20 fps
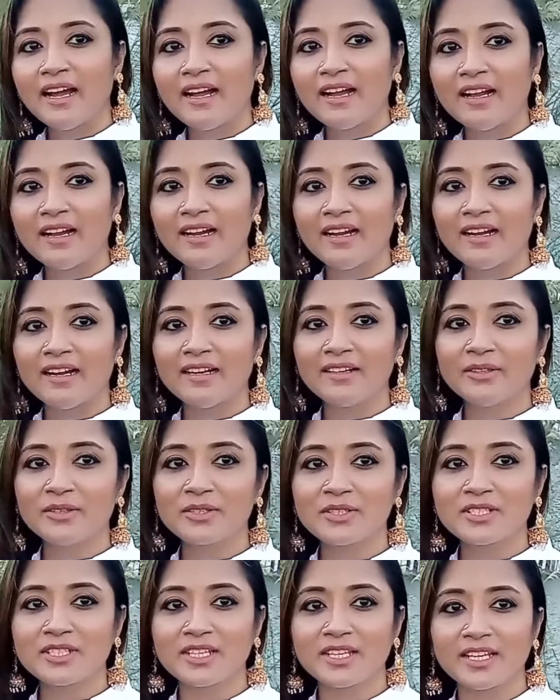আর
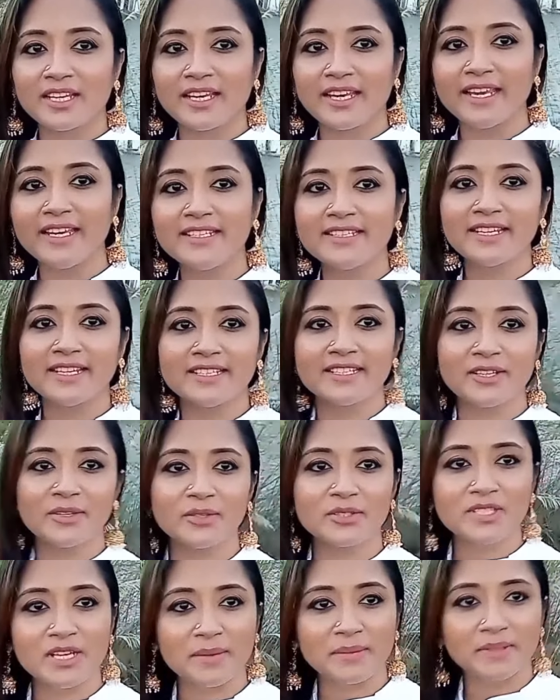হচ্ছে এই যে এটা
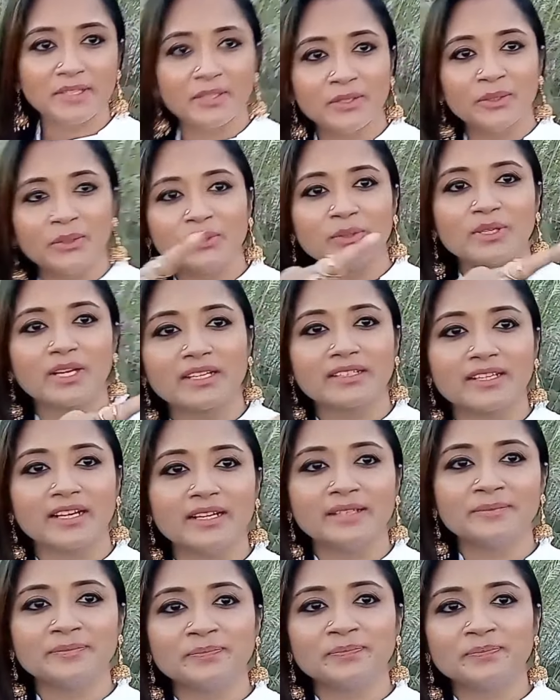হচ্ছে আমাদের নৌকাটা
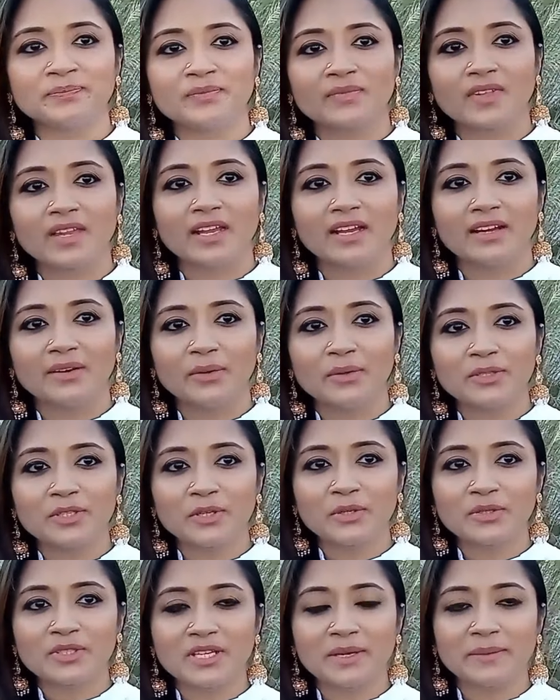ওইটা
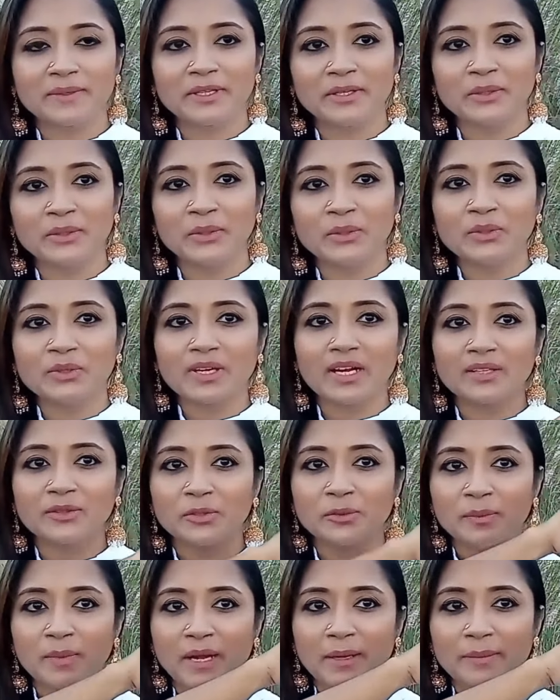হচ্ছে আমাদের নৌকা তো
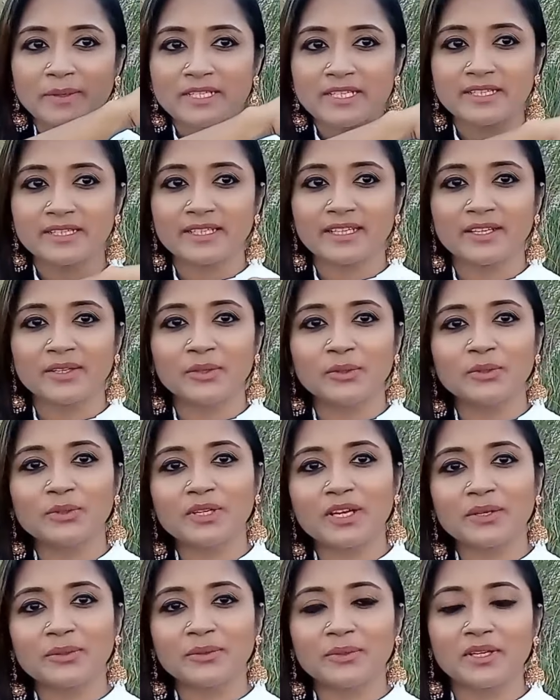মার বাসা থেকে
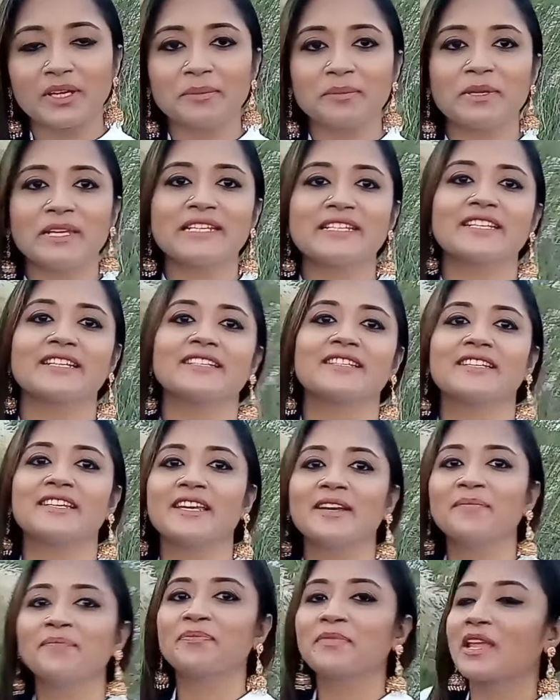নৌকায় করে আমি এসেছি
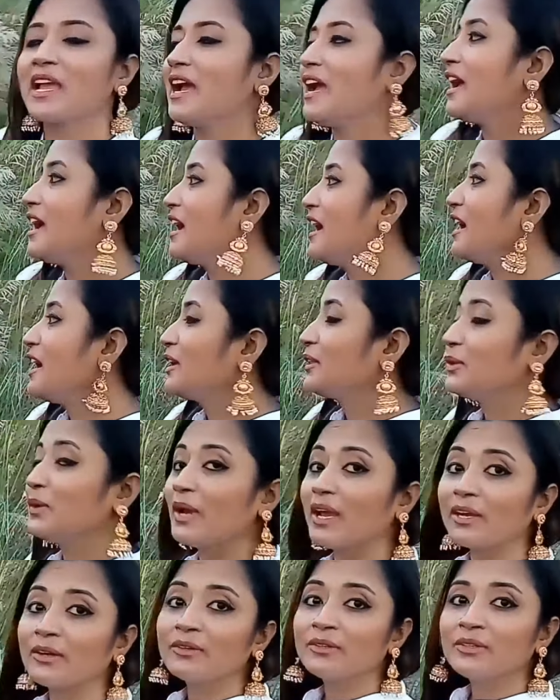তো
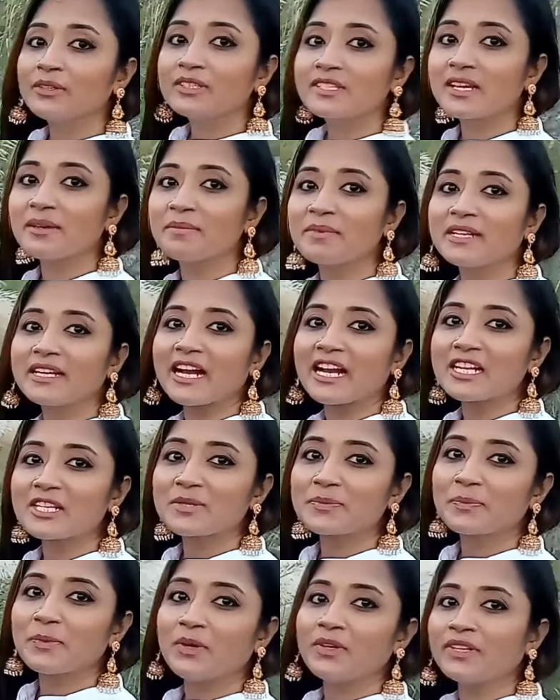এখন হচ্ছে আমি
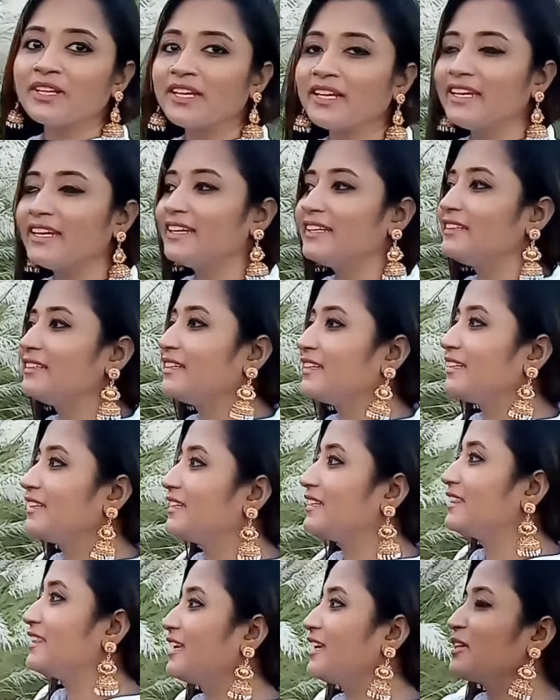কাশবনের এদিক
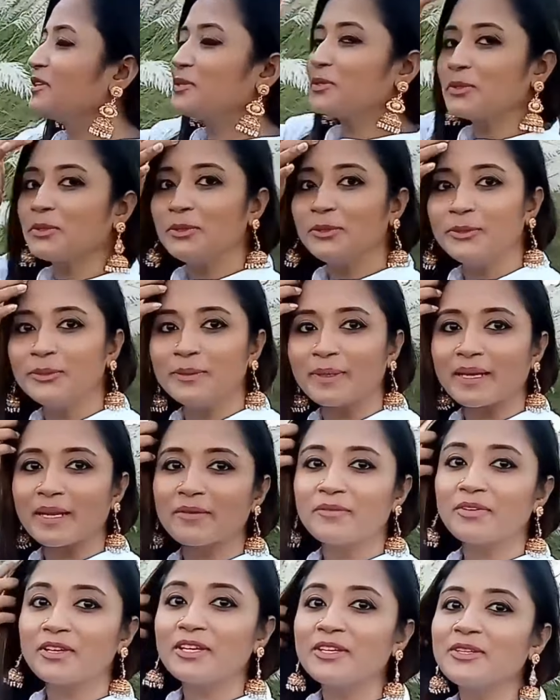দিয়ে একটু মানে
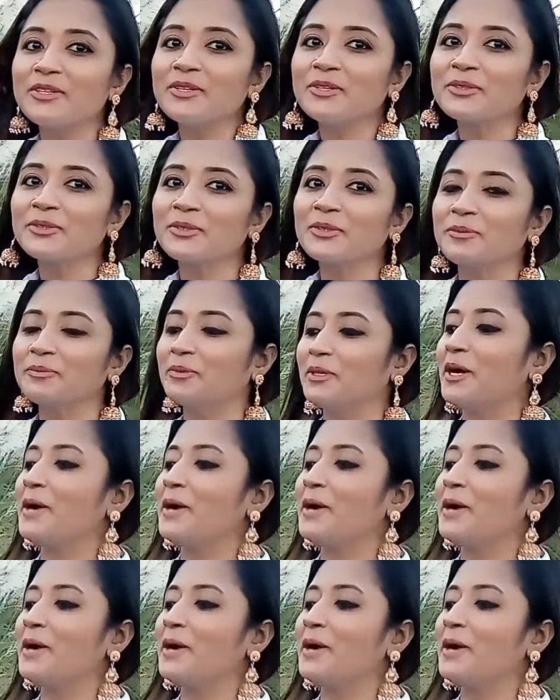ভিডিও করব